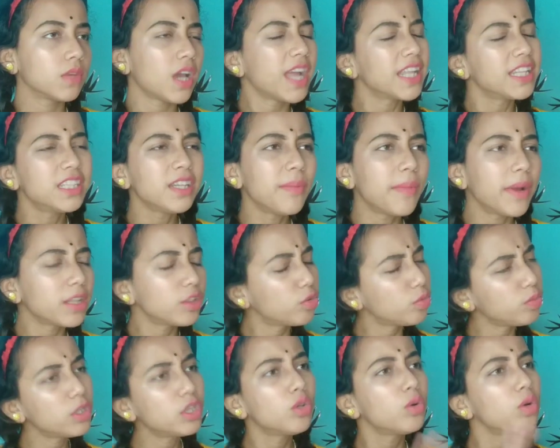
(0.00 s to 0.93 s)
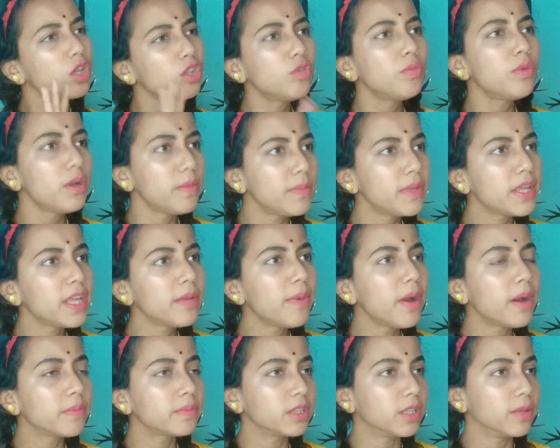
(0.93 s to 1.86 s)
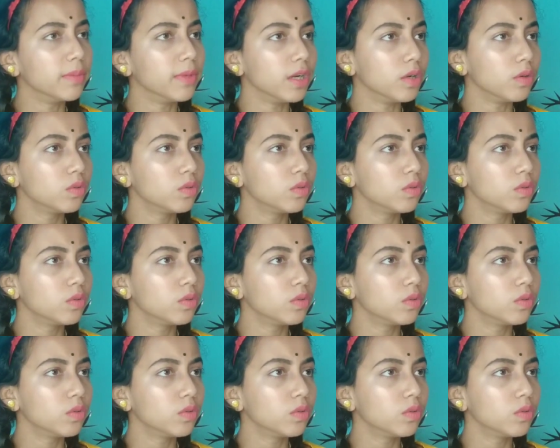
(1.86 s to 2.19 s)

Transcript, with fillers: আচ্ছা মা তুমি তো ওকে তোমার মেয়ে ভাবতে পারো